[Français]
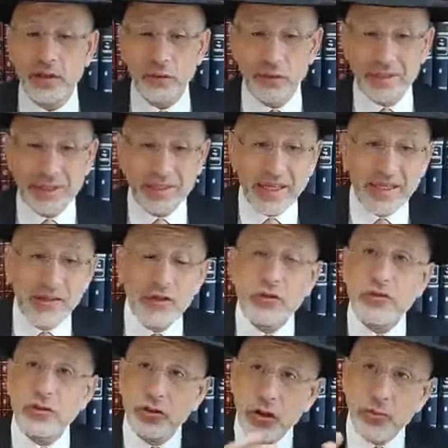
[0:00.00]
Donc c'est un
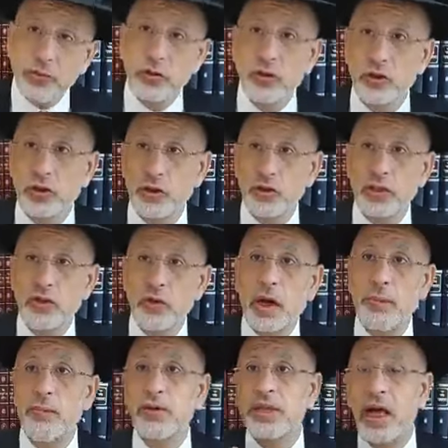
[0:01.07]
ensemble de choses. Il n'y
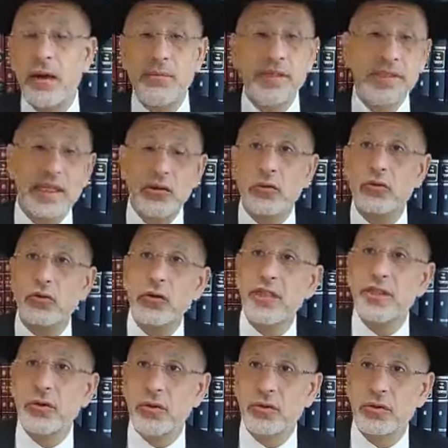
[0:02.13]
aura plus d'armes les uns contre
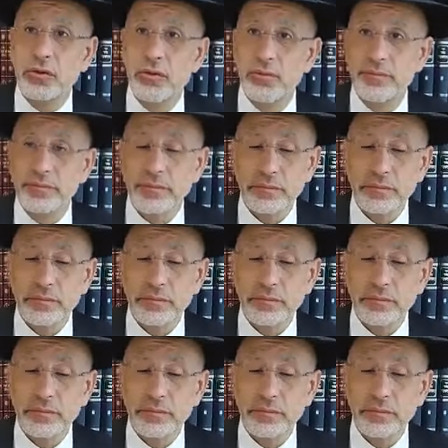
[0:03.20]
les autres.